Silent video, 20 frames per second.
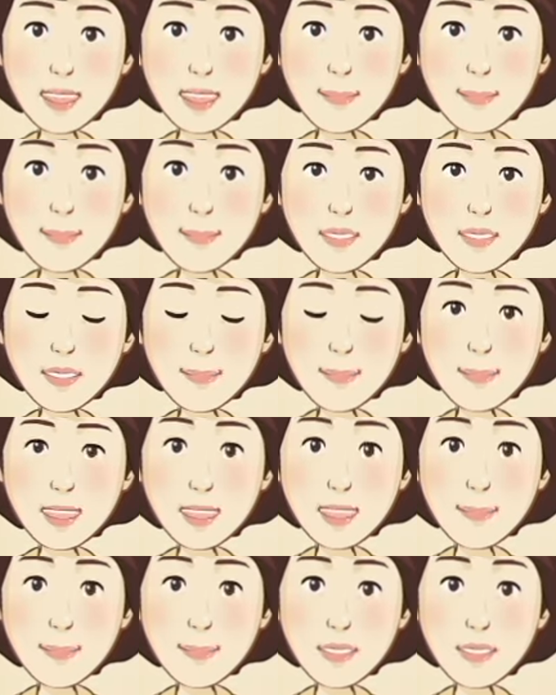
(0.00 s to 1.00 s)

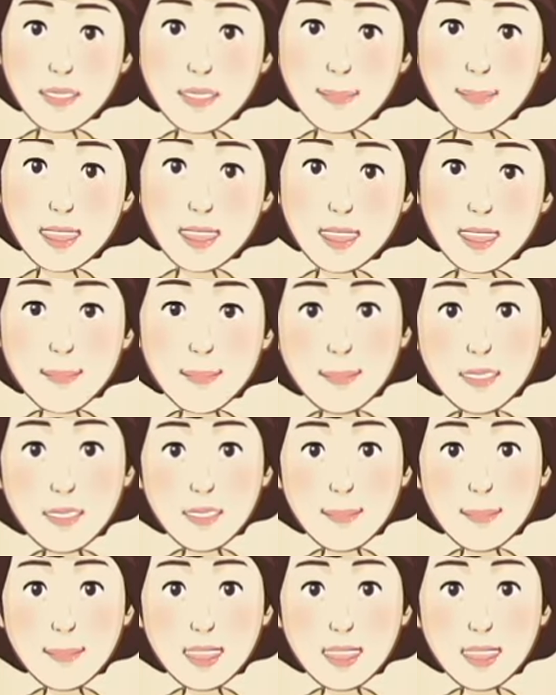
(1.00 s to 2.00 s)
오히려 규칙적이고
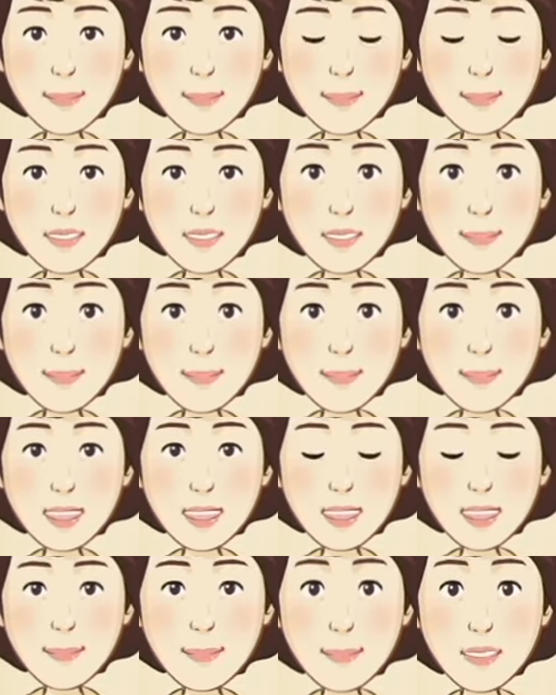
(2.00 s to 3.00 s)
만족스러운
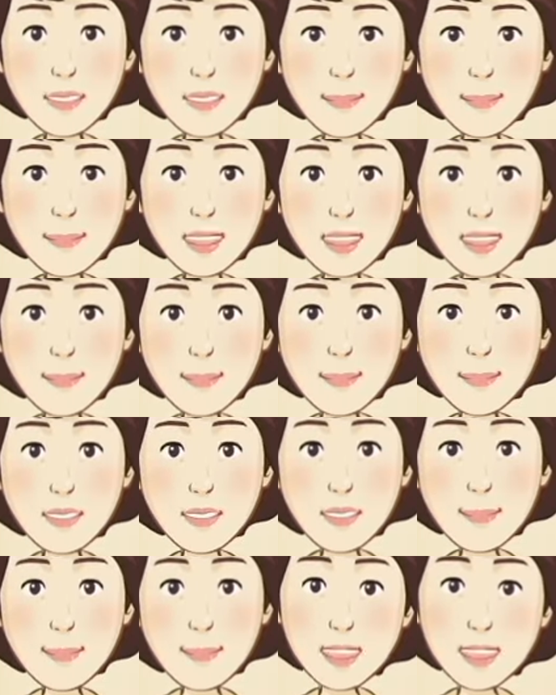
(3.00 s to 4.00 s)
성생활은
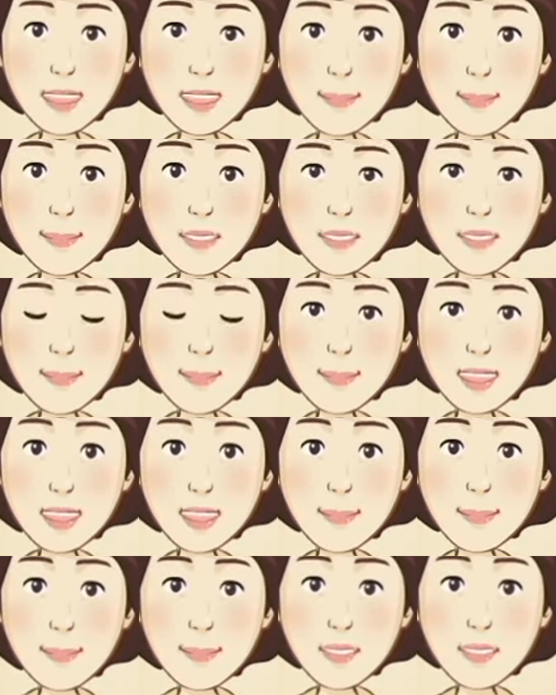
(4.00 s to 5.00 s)
환자와
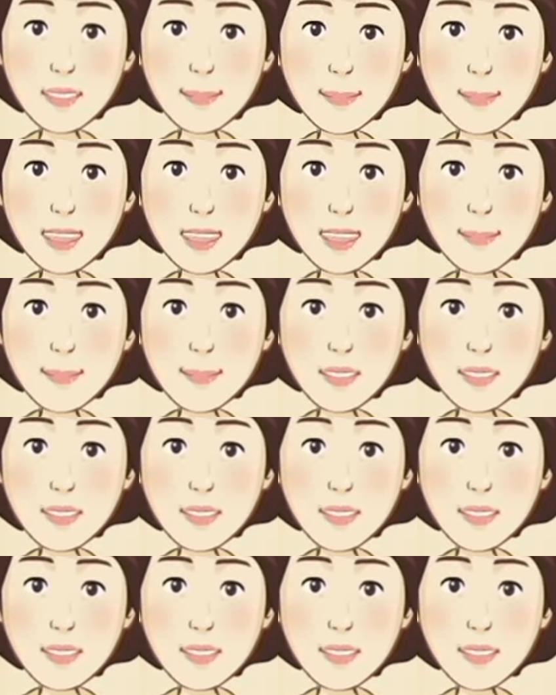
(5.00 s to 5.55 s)
배우자 모두에게